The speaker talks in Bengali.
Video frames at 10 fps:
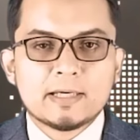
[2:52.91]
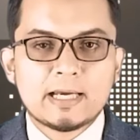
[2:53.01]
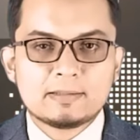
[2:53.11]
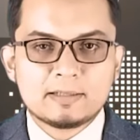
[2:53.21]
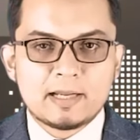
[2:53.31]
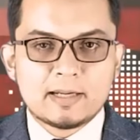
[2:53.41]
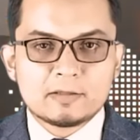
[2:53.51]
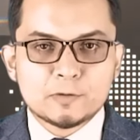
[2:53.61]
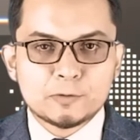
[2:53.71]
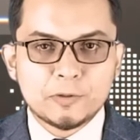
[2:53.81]
হেলথ
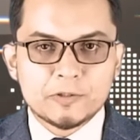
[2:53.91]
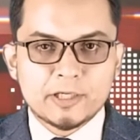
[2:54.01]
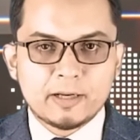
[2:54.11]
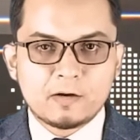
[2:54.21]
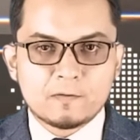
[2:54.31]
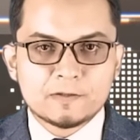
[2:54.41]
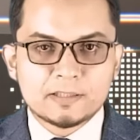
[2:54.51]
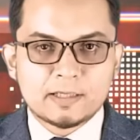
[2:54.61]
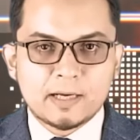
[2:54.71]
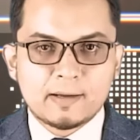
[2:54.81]
লাইনের তথ্য অনুসারে
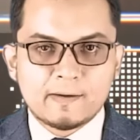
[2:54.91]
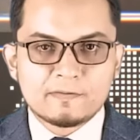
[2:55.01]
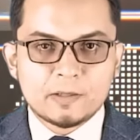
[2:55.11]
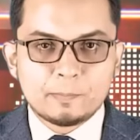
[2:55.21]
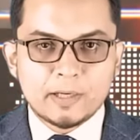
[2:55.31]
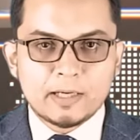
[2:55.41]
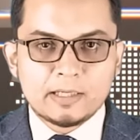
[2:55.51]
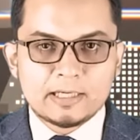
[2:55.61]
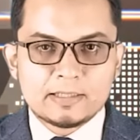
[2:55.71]
কফিতে থাকা ক্যাফিন পানে